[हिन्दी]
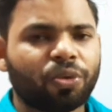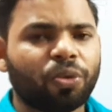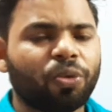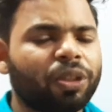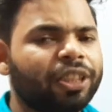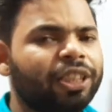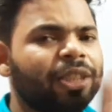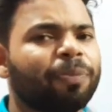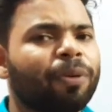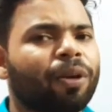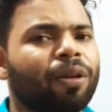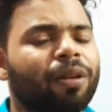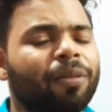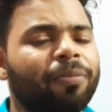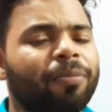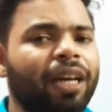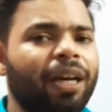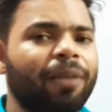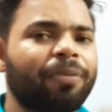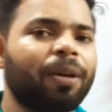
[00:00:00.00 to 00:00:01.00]
थोड़ी सी
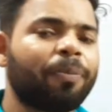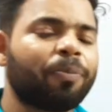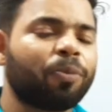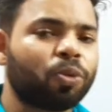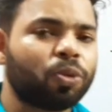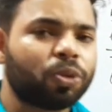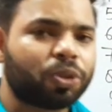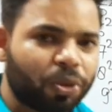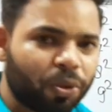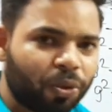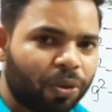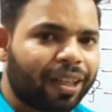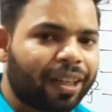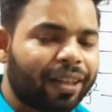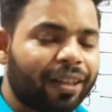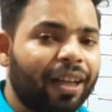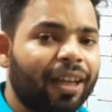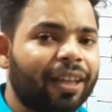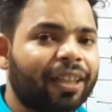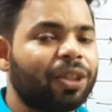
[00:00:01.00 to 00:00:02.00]
प्रॉब्लम है अब अपन को श्योर
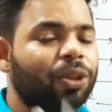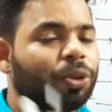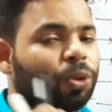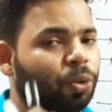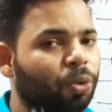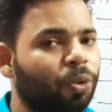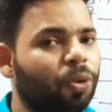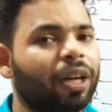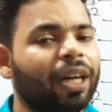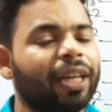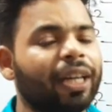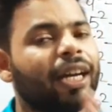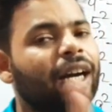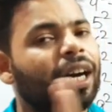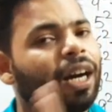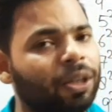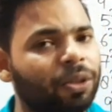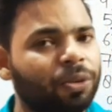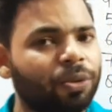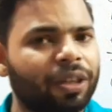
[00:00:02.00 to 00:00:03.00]
करना है कि दो होगा या
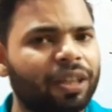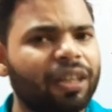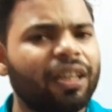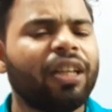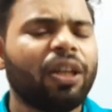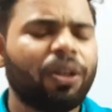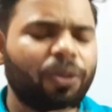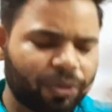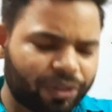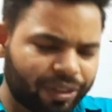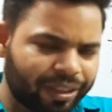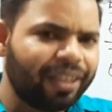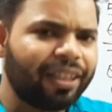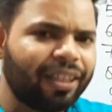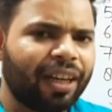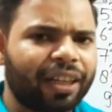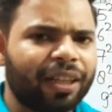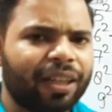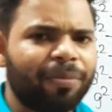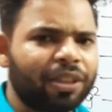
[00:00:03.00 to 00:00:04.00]
आठ होगा उसके
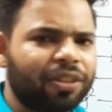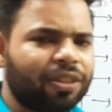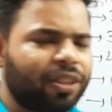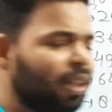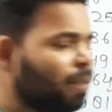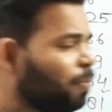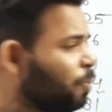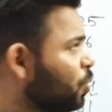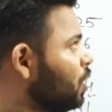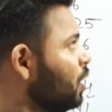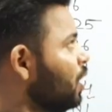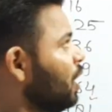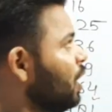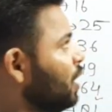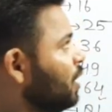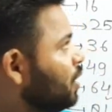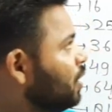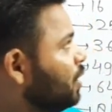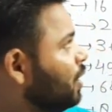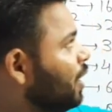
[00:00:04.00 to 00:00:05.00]
लिए आगे बढ़ते हैं ना
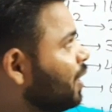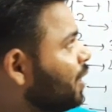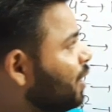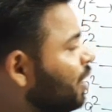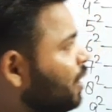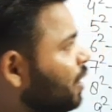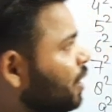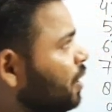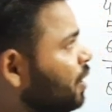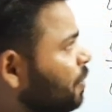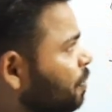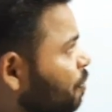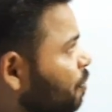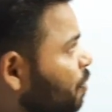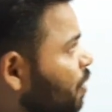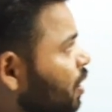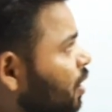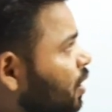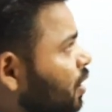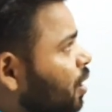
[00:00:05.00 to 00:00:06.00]
अपन देखेंगे
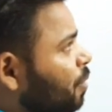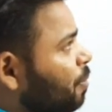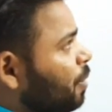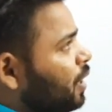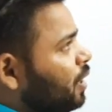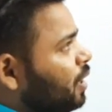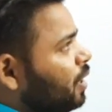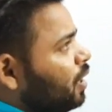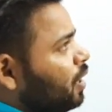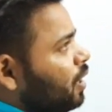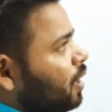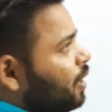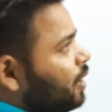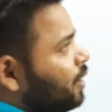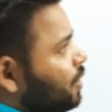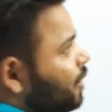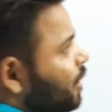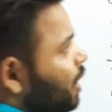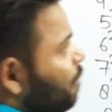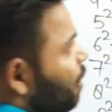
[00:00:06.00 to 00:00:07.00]
कि भाई
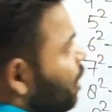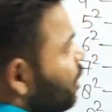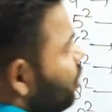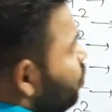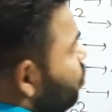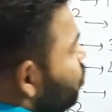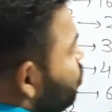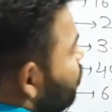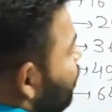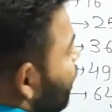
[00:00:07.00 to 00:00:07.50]
इसके बाद जो